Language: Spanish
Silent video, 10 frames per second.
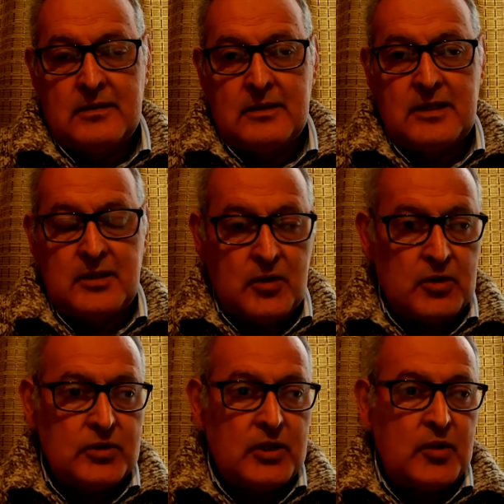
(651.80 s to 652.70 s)
en
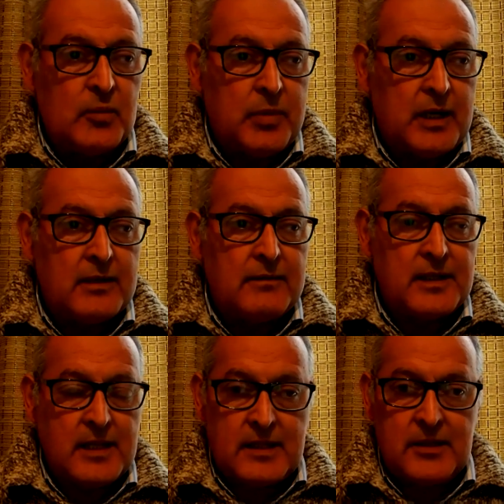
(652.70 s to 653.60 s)
Dios y en los padres
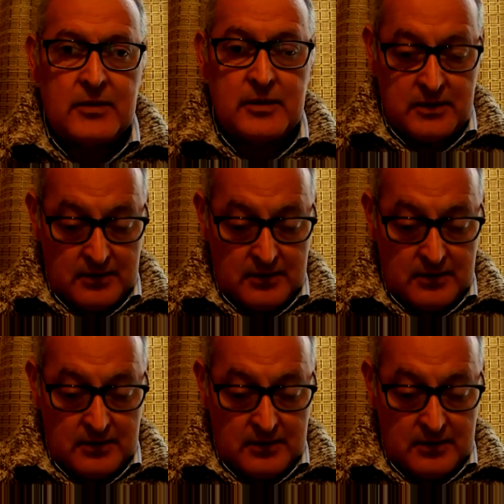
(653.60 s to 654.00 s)
verdaderos.